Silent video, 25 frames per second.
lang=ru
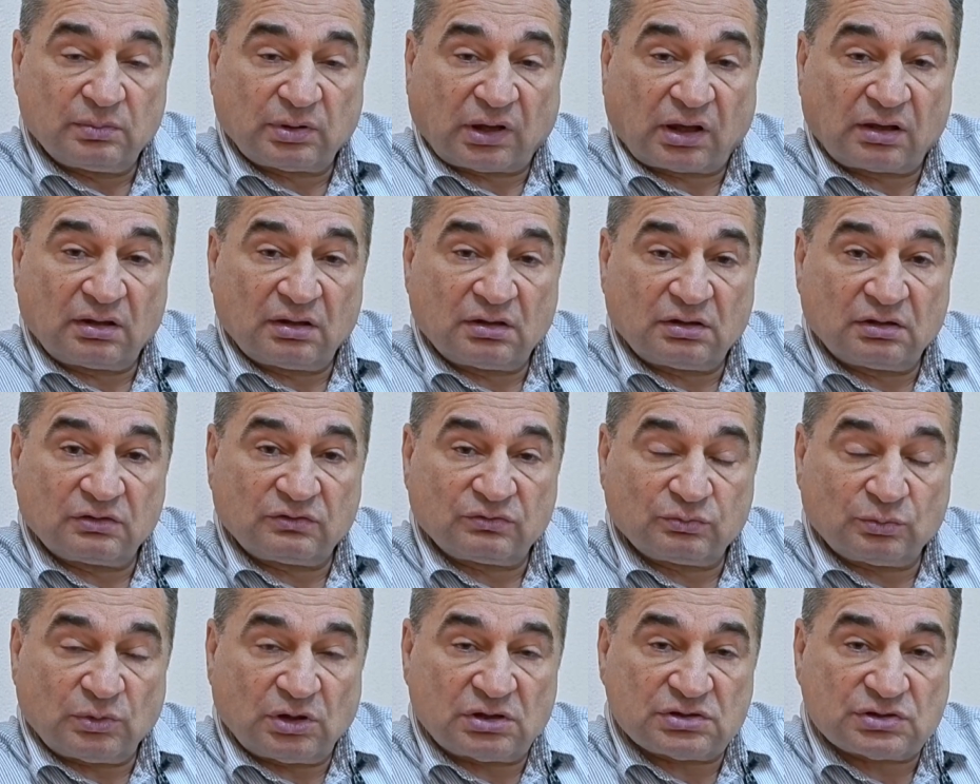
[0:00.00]

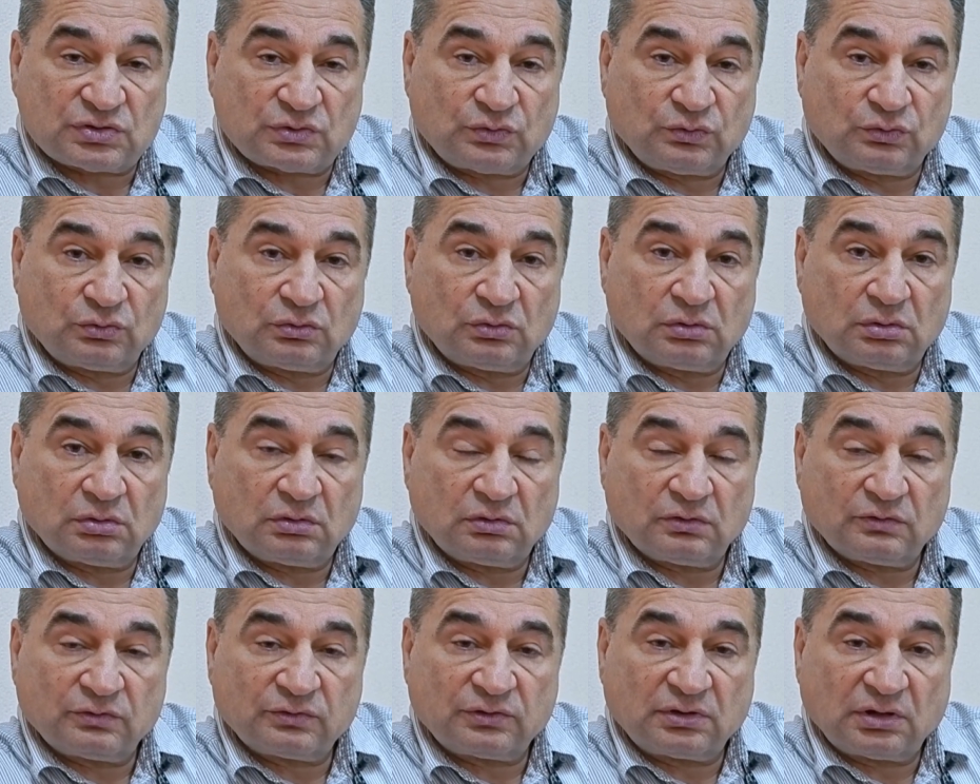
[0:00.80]
переехать в Москву
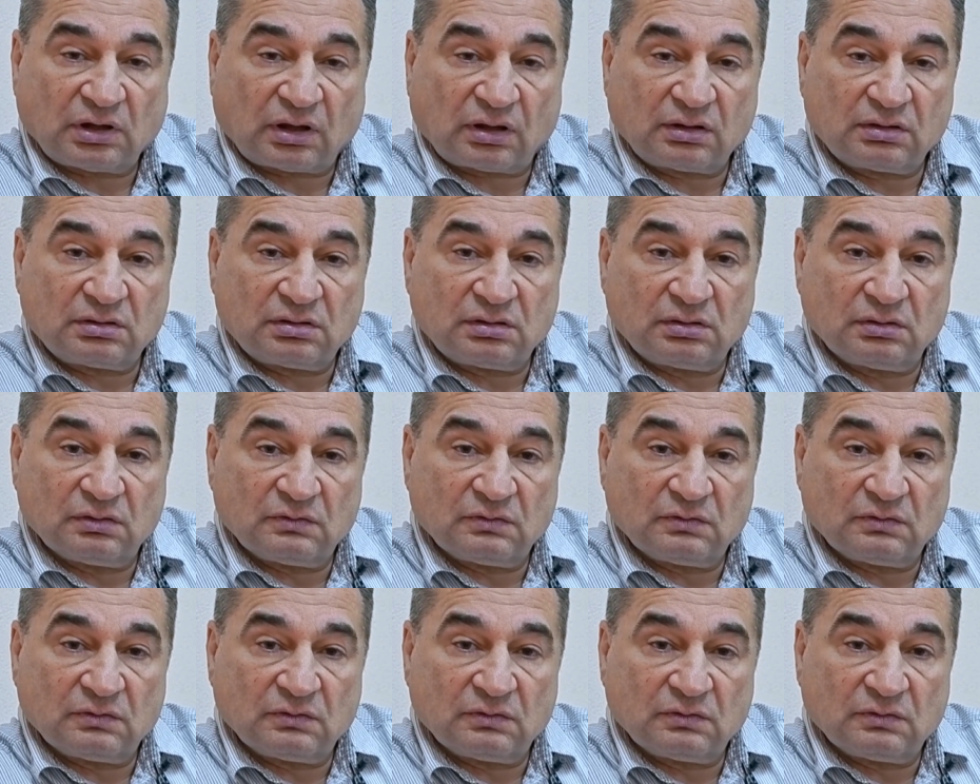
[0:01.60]
в, теори...